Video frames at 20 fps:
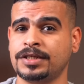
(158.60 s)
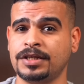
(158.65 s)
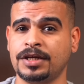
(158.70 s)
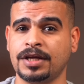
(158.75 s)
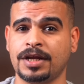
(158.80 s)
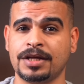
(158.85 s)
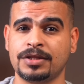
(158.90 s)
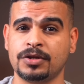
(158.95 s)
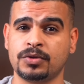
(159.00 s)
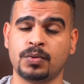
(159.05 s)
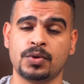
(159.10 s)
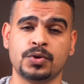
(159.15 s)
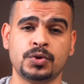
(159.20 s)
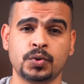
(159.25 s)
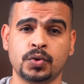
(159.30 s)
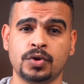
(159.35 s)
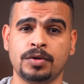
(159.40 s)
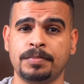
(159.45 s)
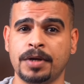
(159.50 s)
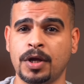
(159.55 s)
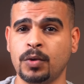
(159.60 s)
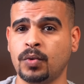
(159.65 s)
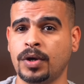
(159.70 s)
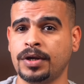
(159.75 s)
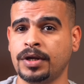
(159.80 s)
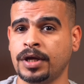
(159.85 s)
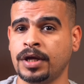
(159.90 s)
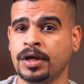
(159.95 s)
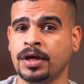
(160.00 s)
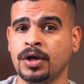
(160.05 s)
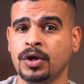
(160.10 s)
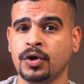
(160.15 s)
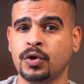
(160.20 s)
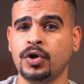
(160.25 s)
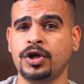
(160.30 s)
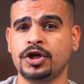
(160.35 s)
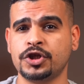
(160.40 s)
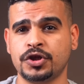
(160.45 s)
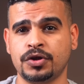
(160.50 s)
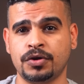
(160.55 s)
دي راح تتونسون بالوانها
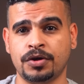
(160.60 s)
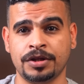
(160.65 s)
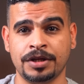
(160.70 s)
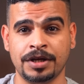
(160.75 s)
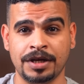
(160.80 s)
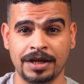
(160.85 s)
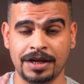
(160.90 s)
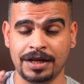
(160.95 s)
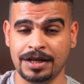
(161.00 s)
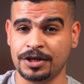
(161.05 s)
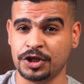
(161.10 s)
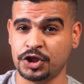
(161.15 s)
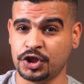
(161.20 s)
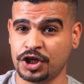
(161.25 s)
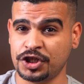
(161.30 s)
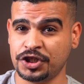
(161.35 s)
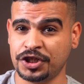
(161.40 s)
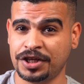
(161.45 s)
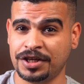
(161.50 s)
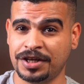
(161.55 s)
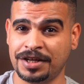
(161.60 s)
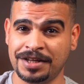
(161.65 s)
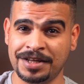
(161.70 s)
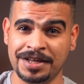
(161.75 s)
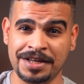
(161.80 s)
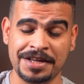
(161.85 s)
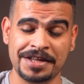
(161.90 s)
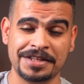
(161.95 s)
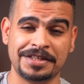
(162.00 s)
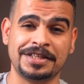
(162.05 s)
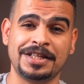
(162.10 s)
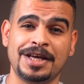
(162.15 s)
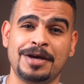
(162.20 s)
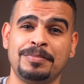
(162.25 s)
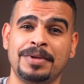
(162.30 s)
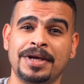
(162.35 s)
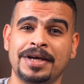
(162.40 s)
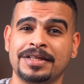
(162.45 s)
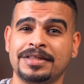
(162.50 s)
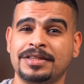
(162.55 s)
قول لي شلون لان الشاشه هنا تدعم
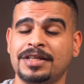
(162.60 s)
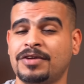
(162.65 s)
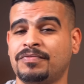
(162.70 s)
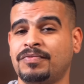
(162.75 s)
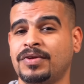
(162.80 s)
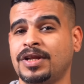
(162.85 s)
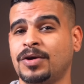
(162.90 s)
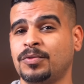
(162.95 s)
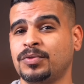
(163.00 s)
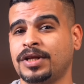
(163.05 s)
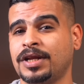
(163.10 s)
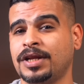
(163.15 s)
لك الطيف اللوني